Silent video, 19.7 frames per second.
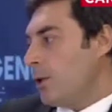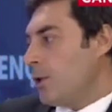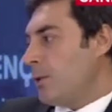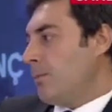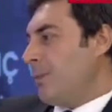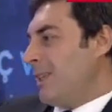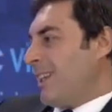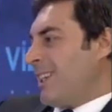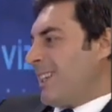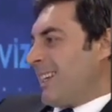
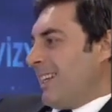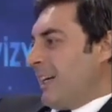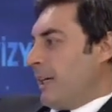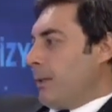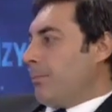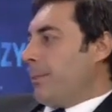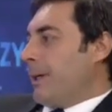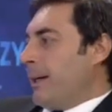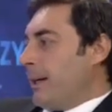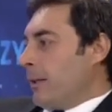Şimdi
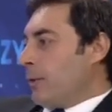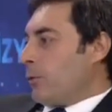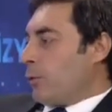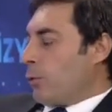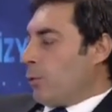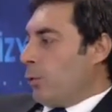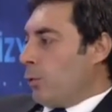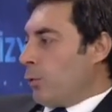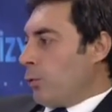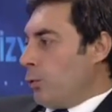işlenmeyen
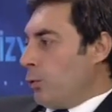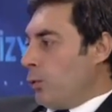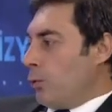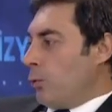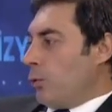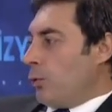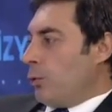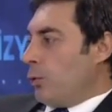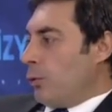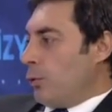konu
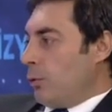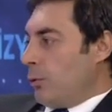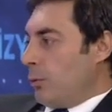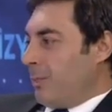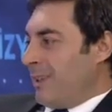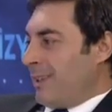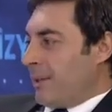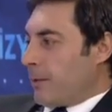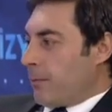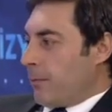e,
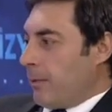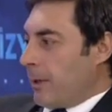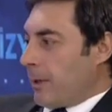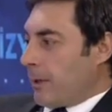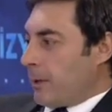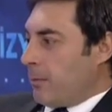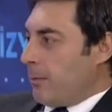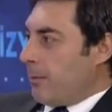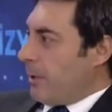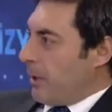biraz
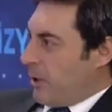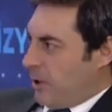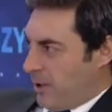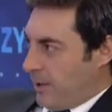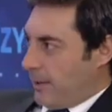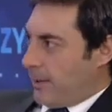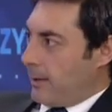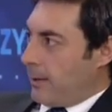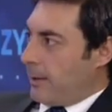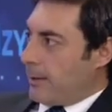farklı bir bakış
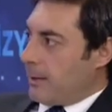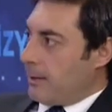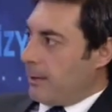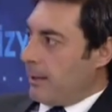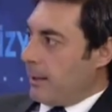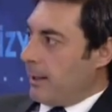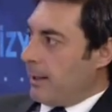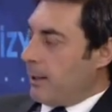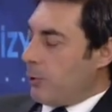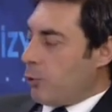açısı
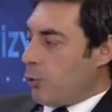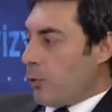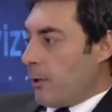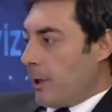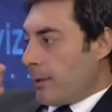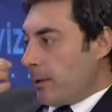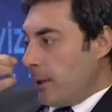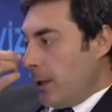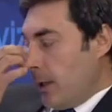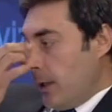aslında. Yani şu
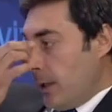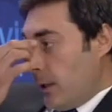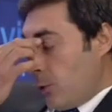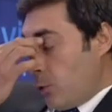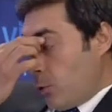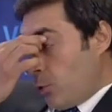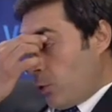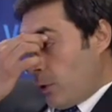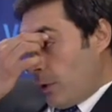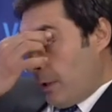an
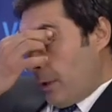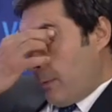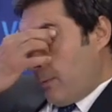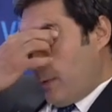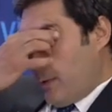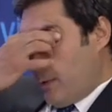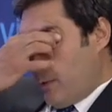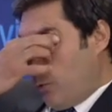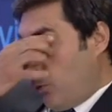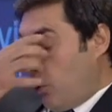
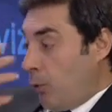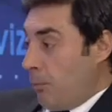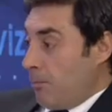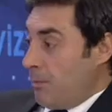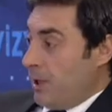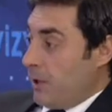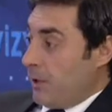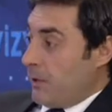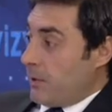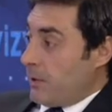çocuklarımız
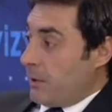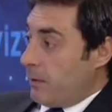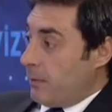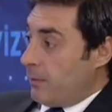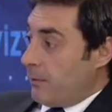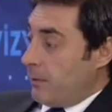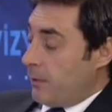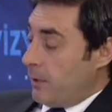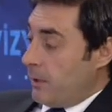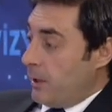11.
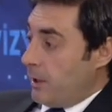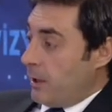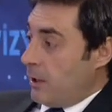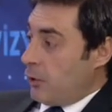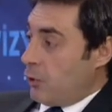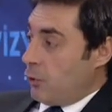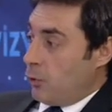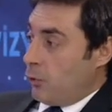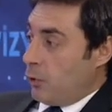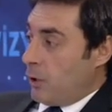sınıfın
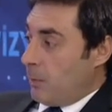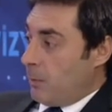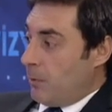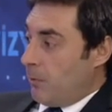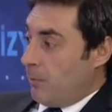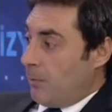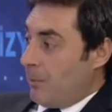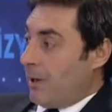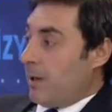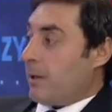2. dönemi
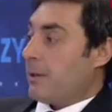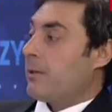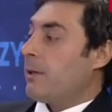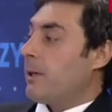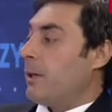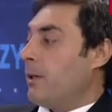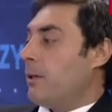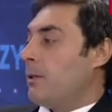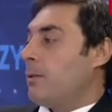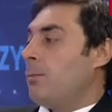Mart
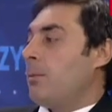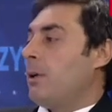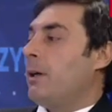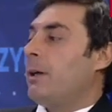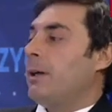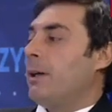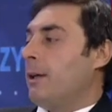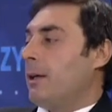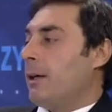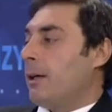ayı
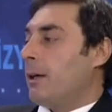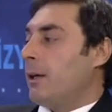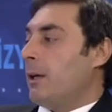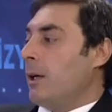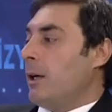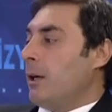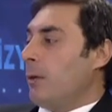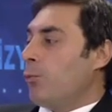itibariyle